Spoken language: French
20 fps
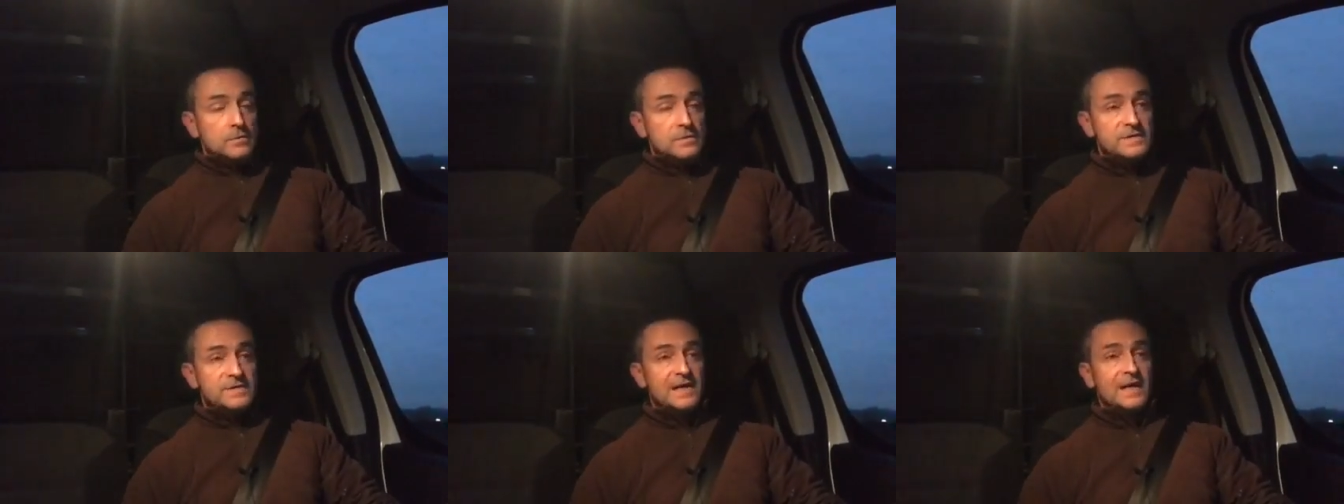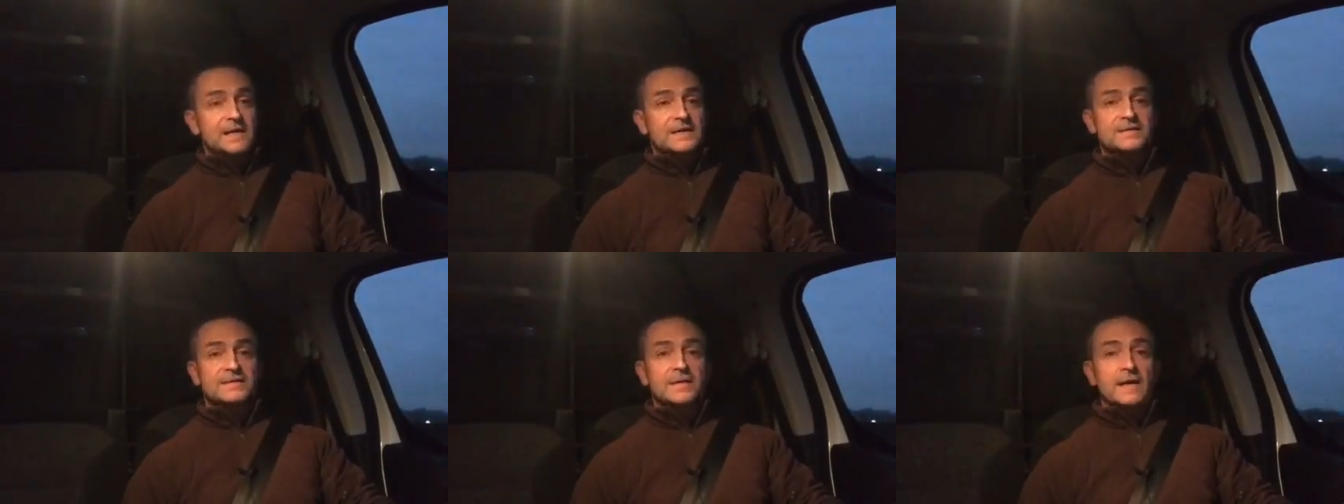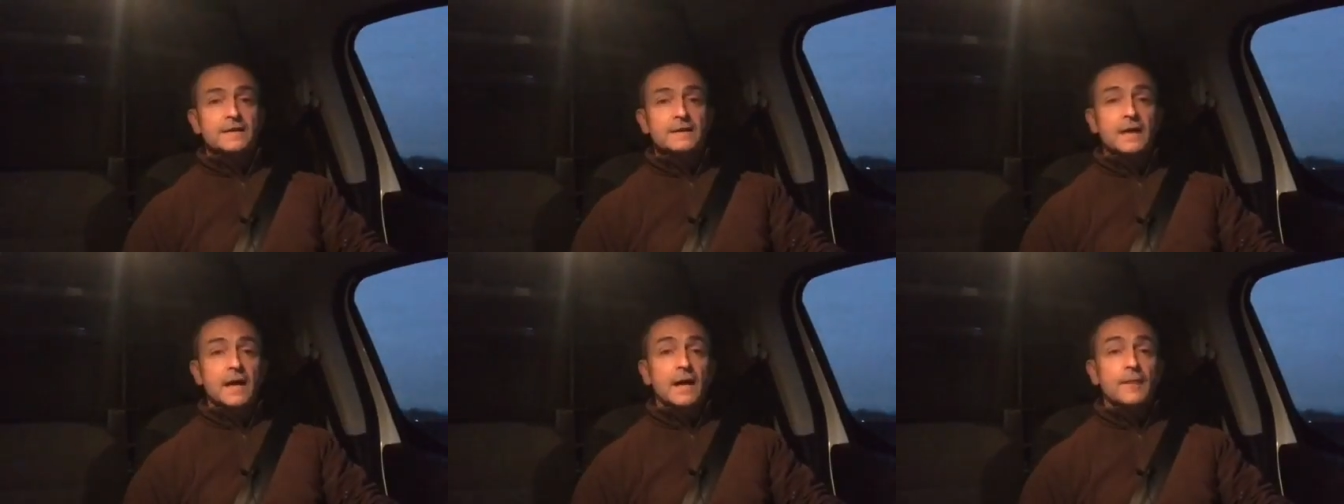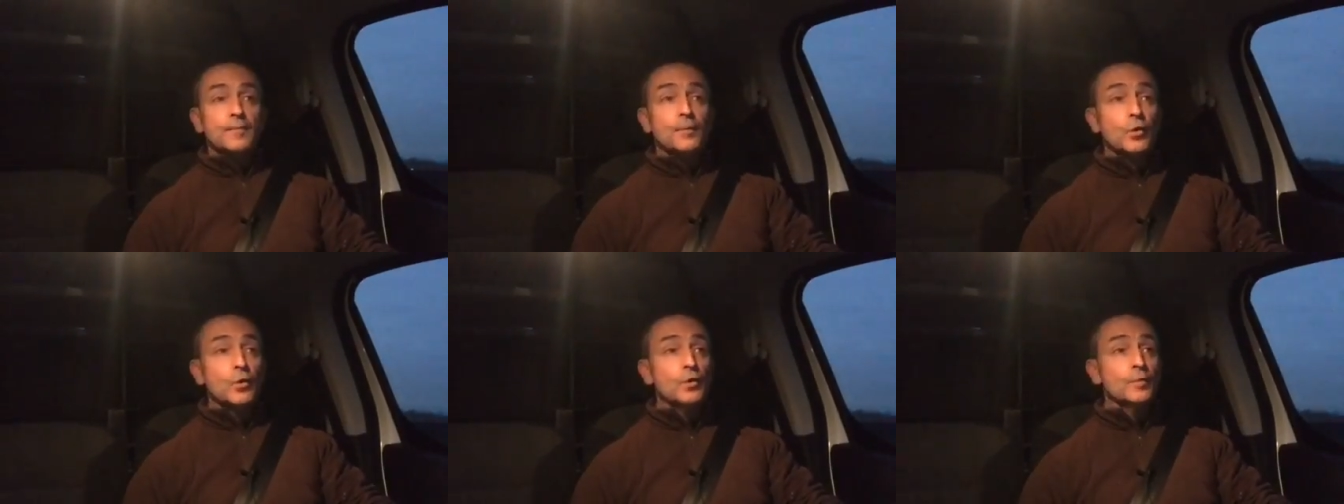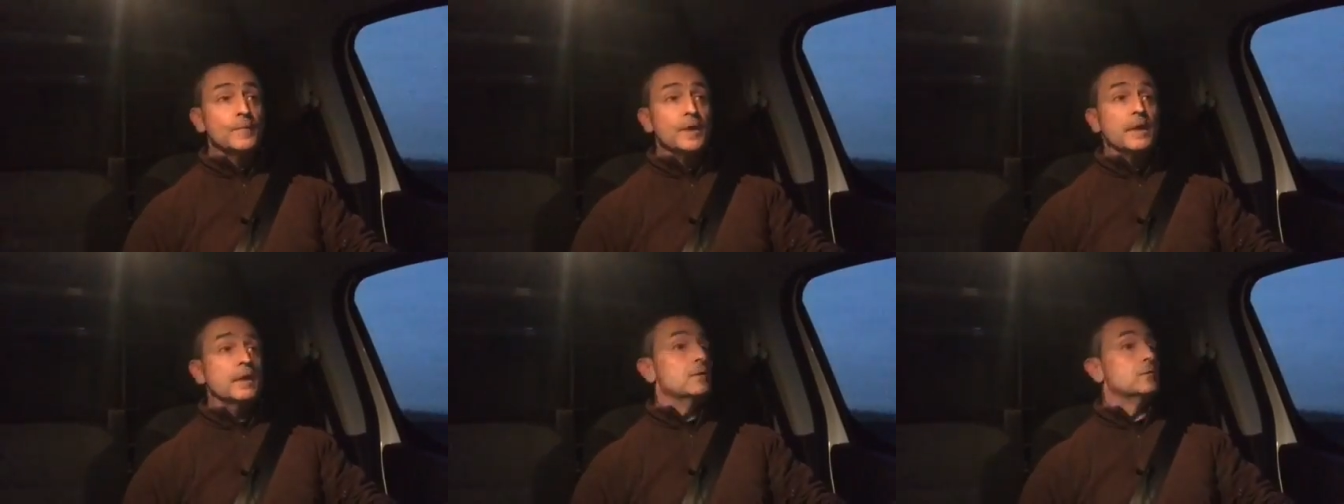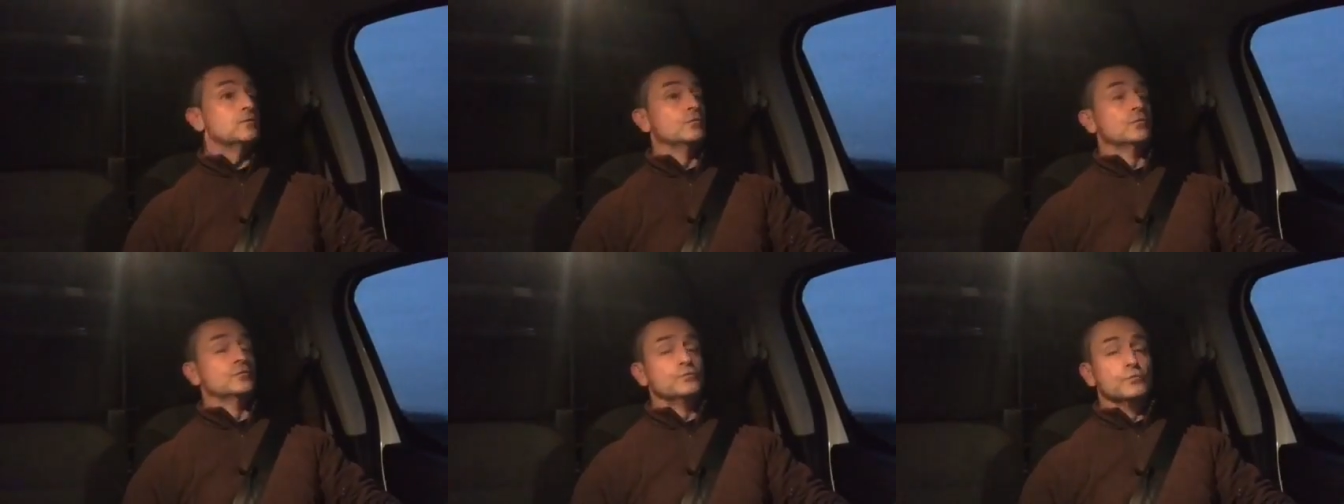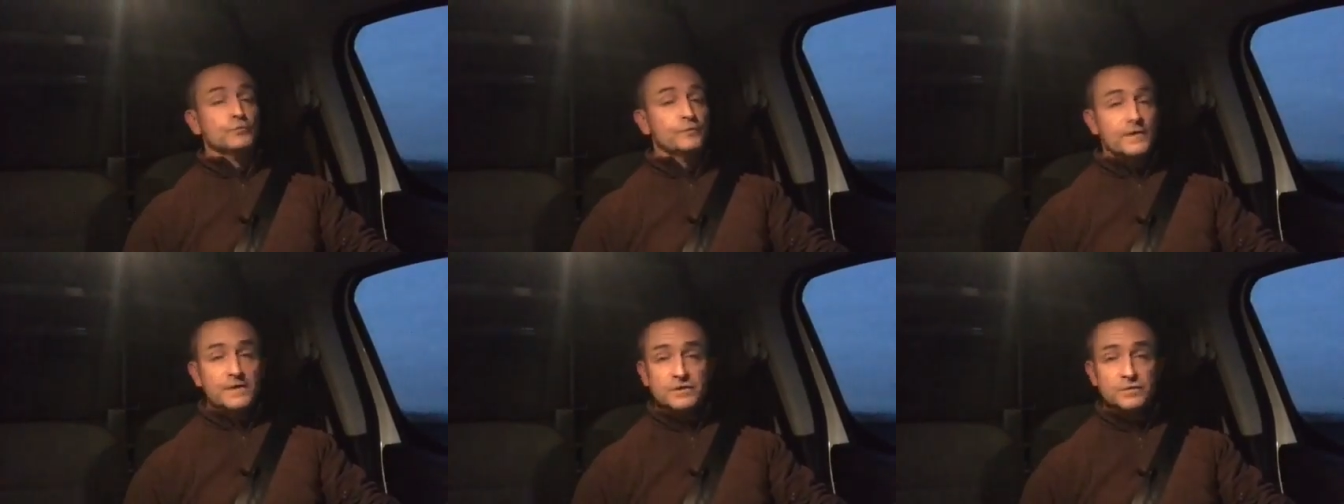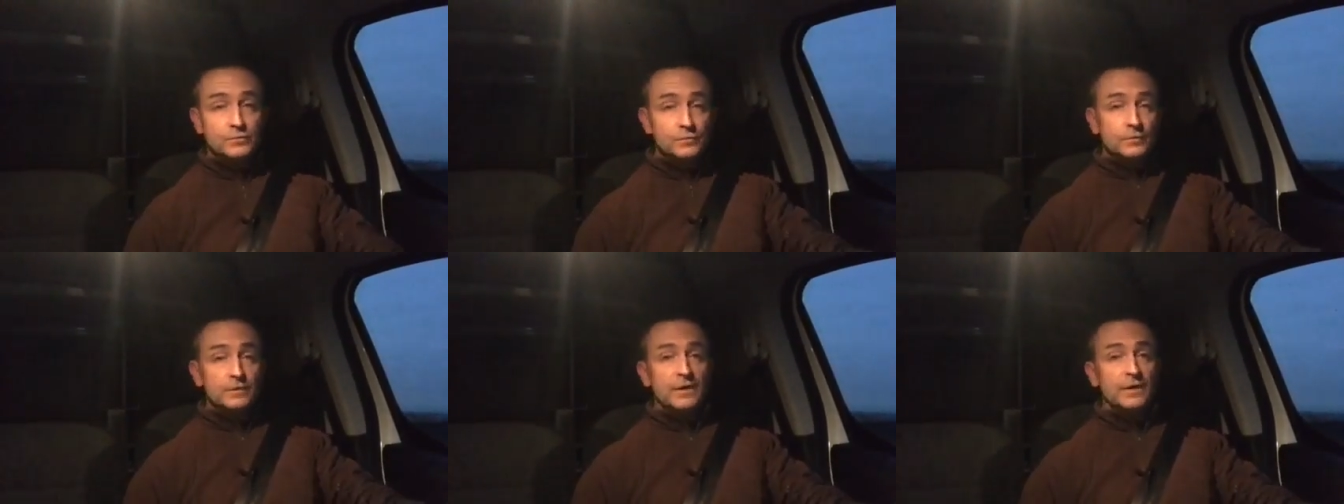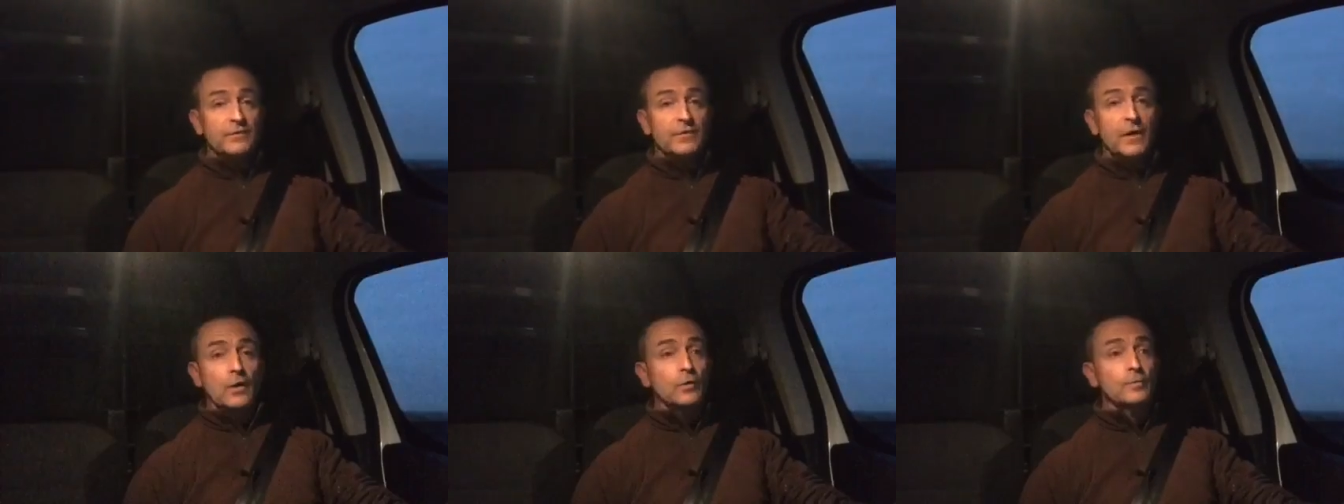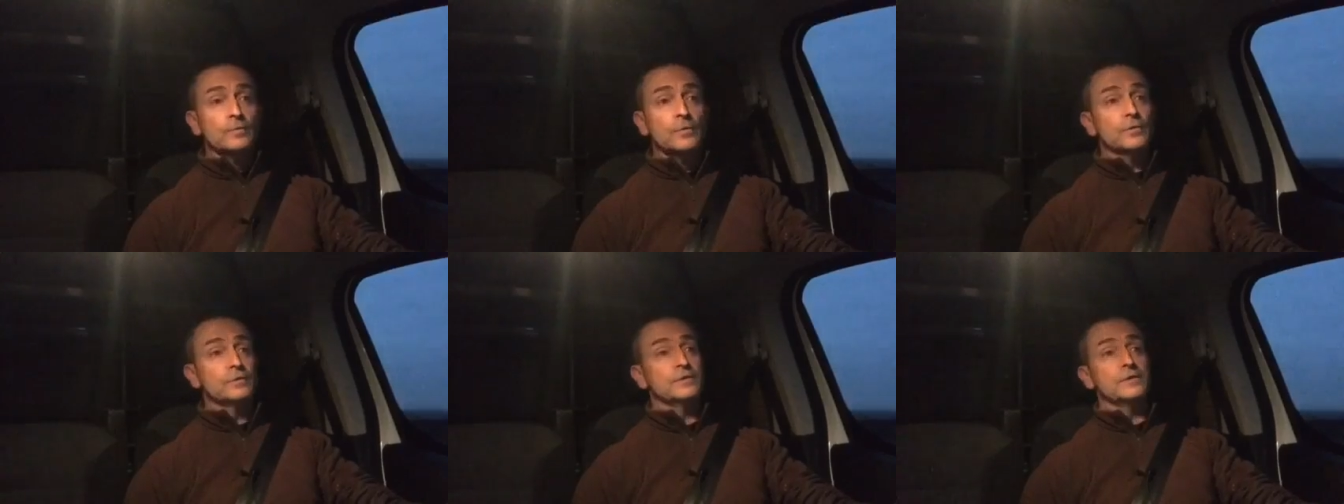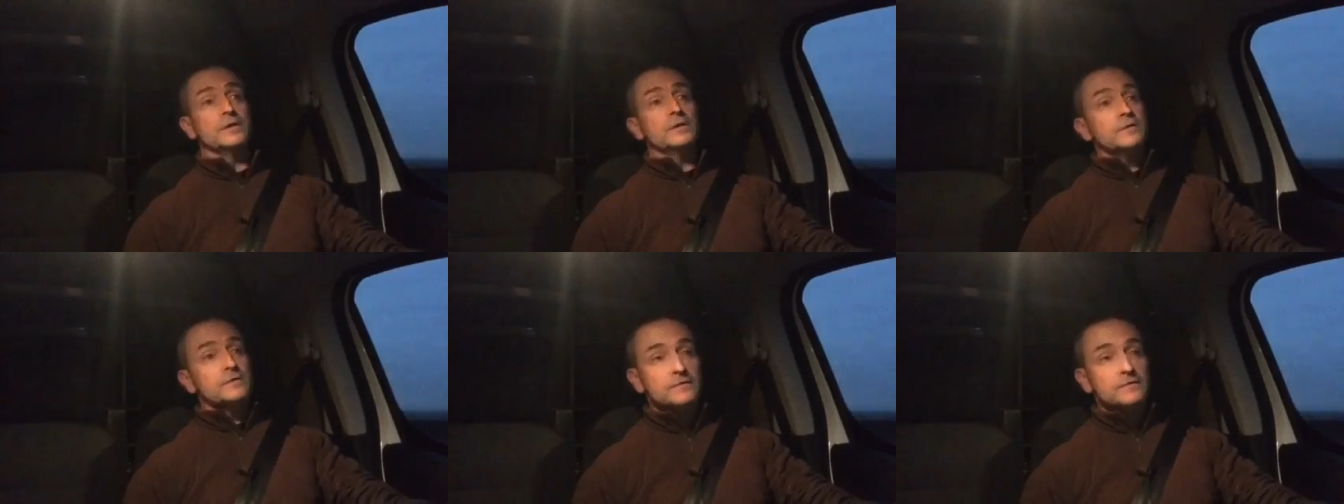ça stagne un peu, mais de toute façon, il va remonter.